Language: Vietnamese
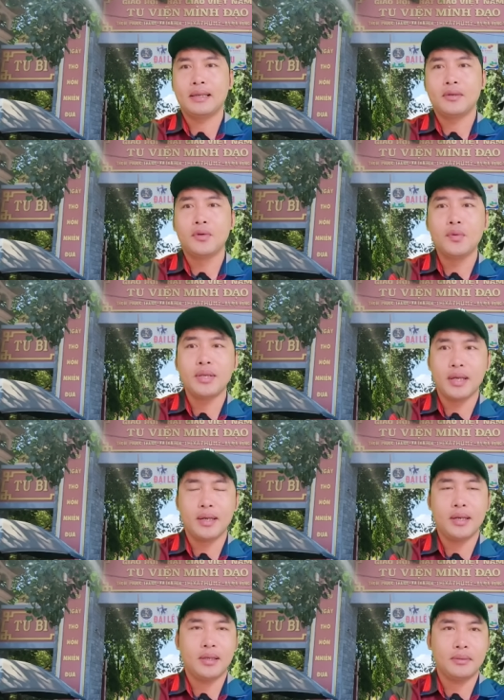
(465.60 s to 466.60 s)
núi
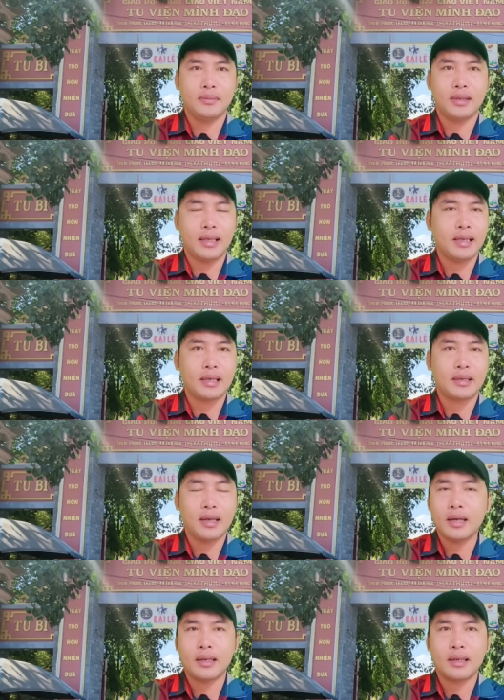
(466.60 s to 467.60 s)
Dinh đó mình thấy rằng
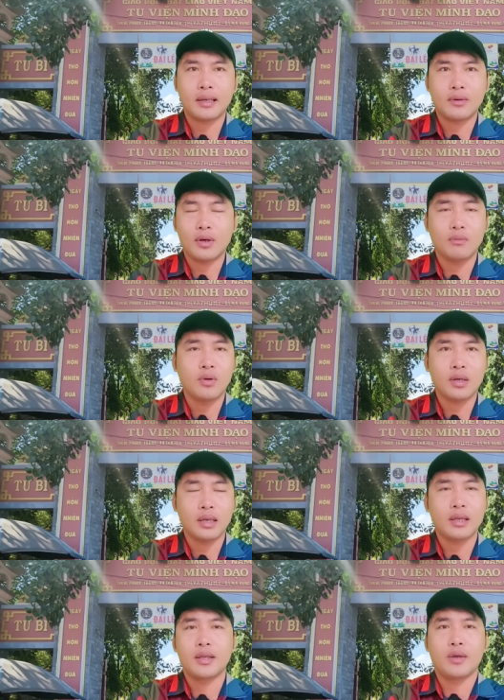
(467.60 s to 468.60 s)
rất là có cũng có
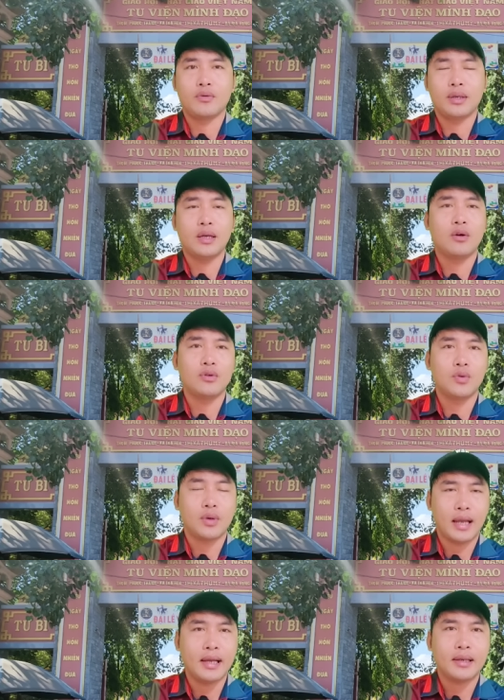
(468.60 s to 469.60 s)
rất là nhiều những cái ngôi chùa
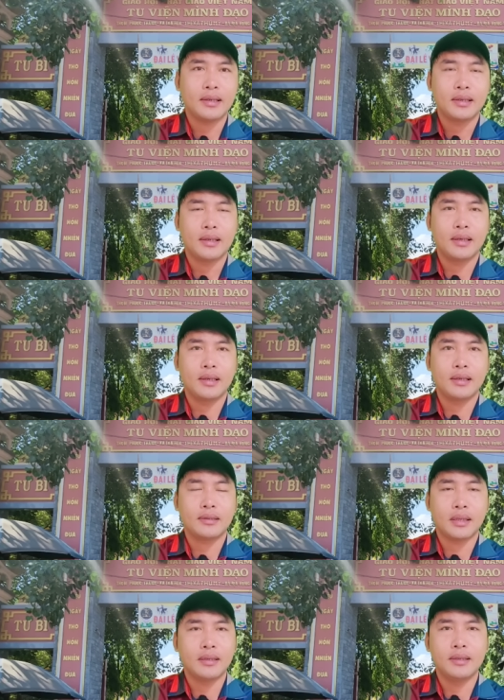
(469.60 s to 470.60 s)
khác à,
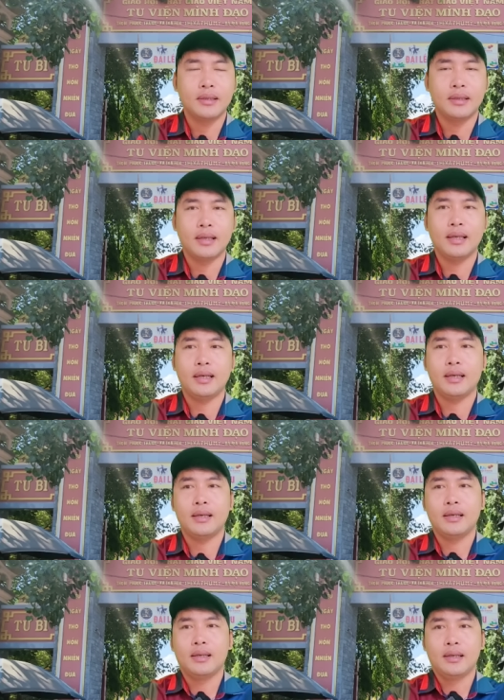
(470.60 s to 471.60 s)
từ cái
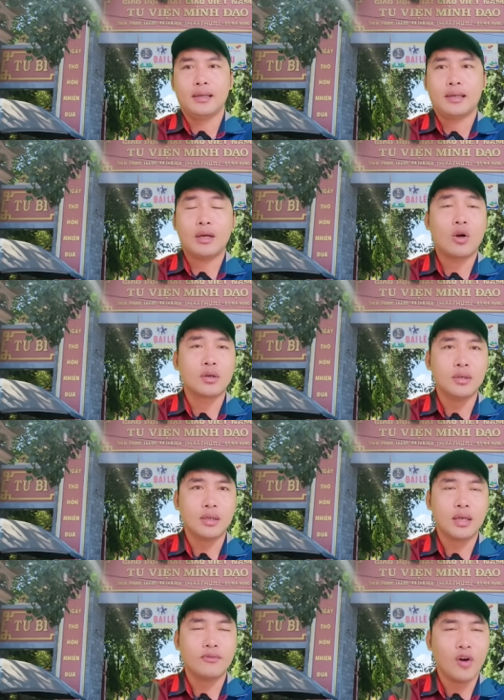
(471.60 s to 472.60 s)
con
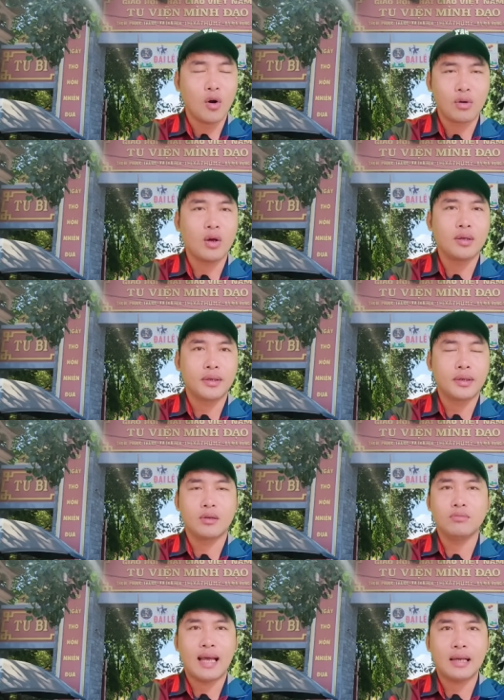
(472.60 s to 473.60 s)
đường đi vô thôi
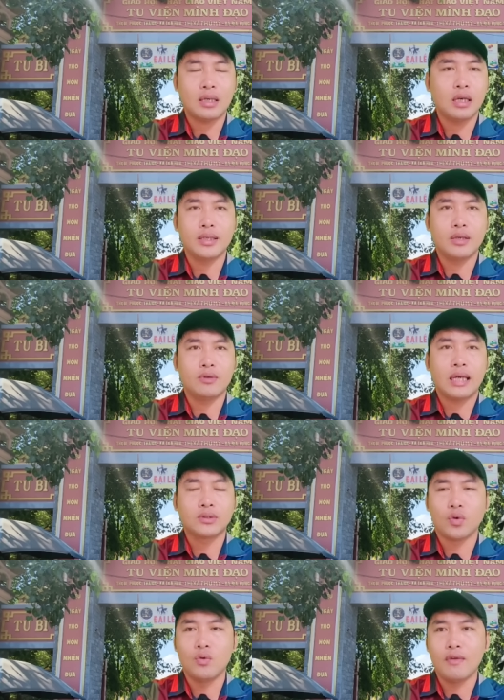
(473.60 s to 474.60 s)
cũng đã rất là nhiều các
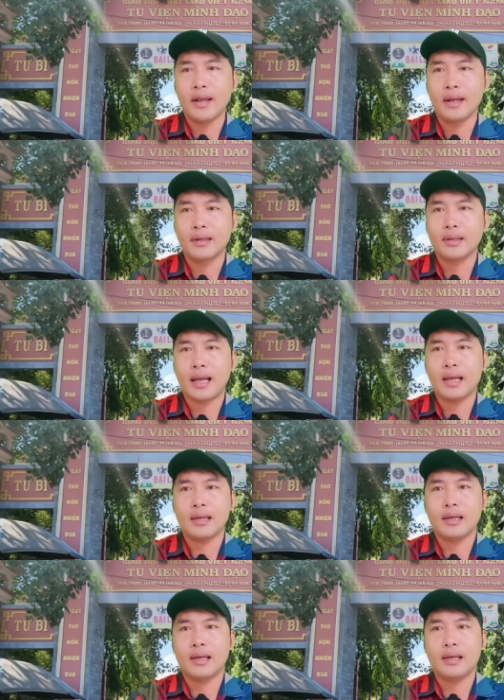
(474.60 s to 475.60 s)
tu viện các
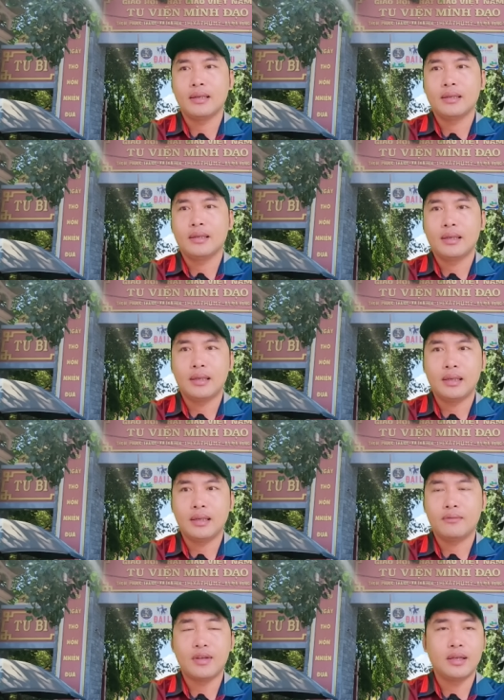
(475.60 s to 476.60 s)

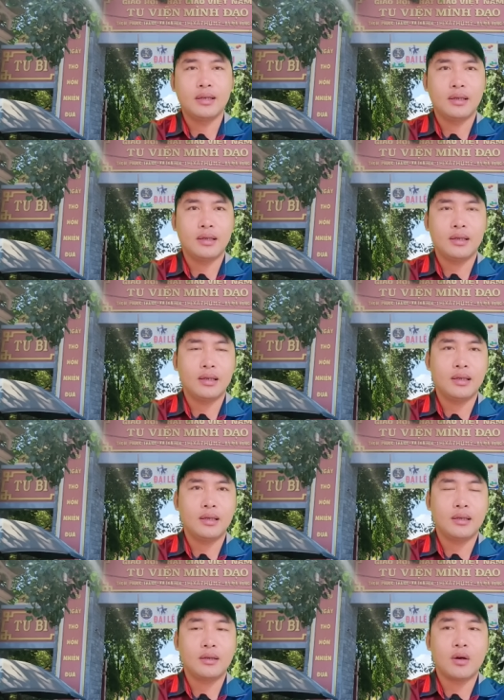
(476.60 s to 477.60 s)
uh, vị
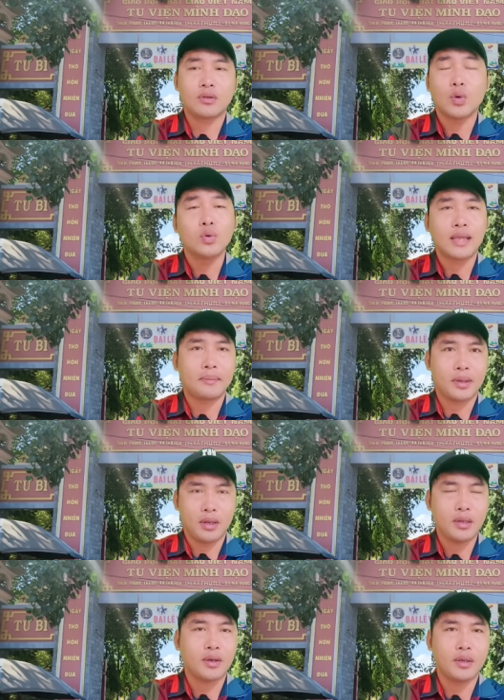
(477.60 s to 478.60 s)
uh, họ tu tập ở
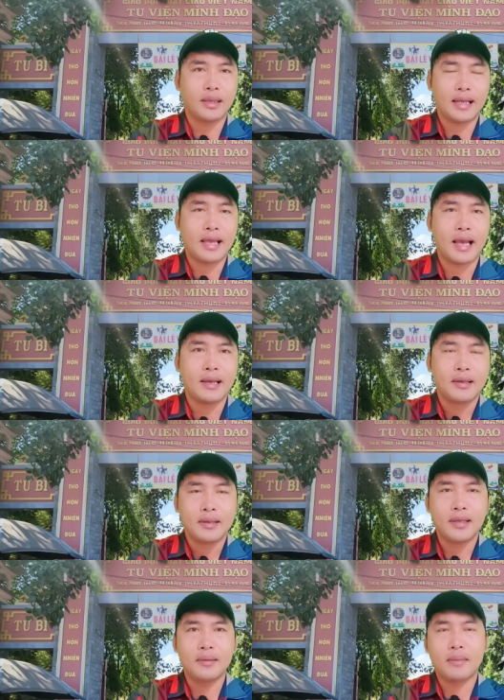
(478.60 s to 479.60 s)
đó rồi cả nhà
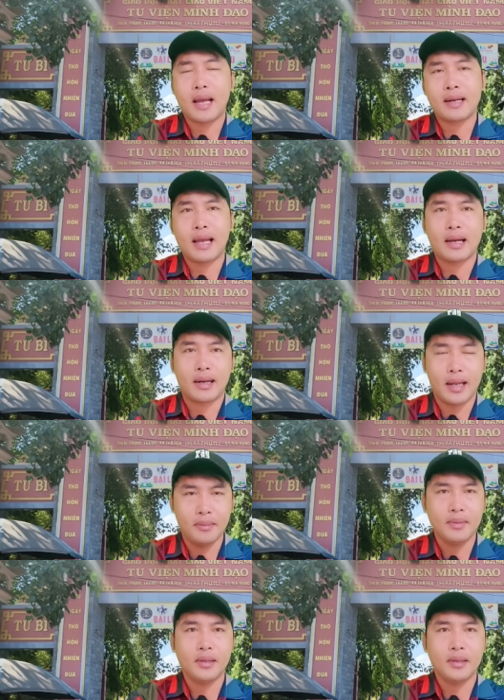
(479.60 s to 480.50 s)
nhưng mà đặc điểm